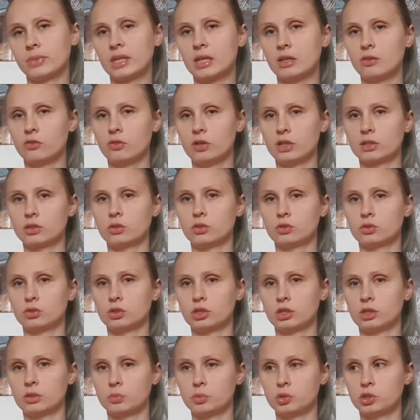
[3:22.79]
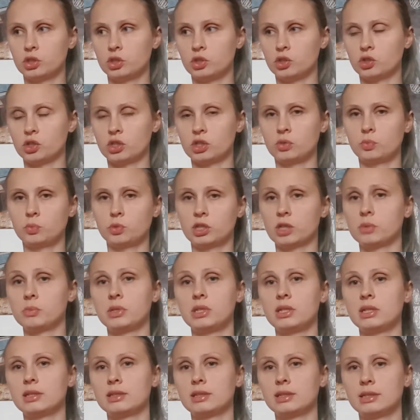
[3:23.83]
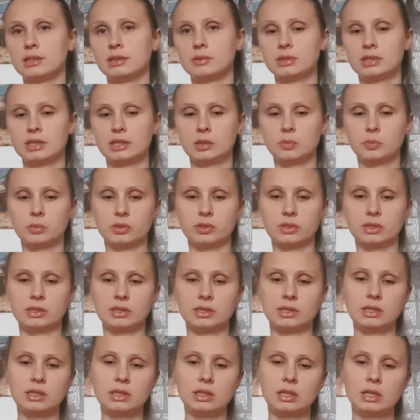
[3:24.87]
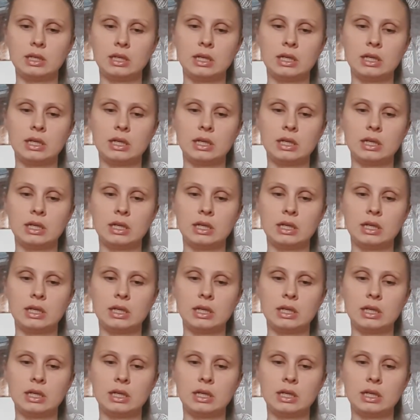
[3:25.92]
i warto się przyjrzeć, przynajmniej jednej z tych pozycji.